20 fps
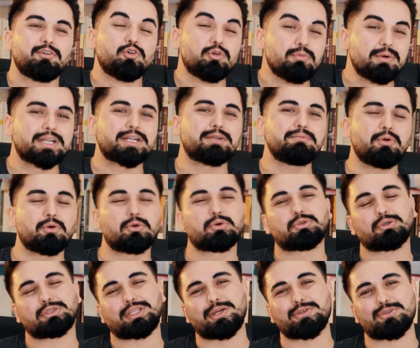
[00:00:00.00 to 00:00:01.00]
Umarım
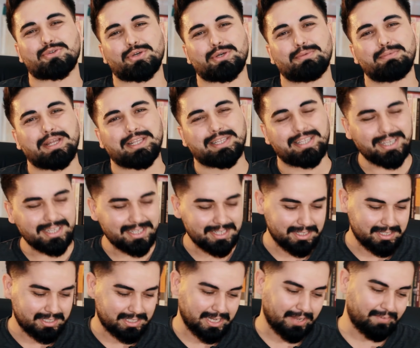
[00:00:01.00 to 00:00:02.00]
okuduktan sonra ben
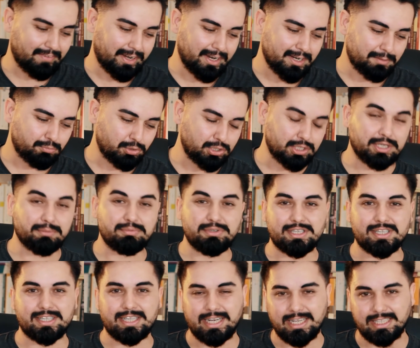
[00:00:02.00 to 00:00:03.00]
de severek bu
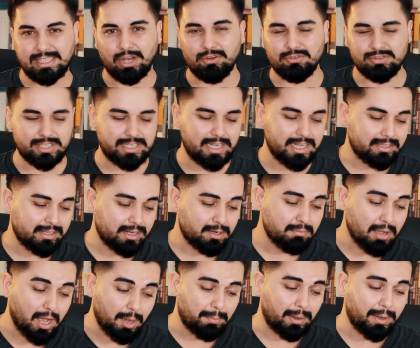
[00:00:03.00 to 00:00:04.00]
kitabı sizlere tavsiye
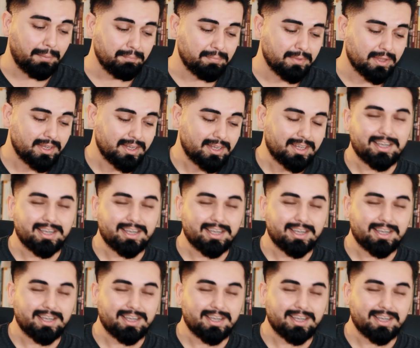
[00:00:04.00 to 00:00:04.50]
ederim ama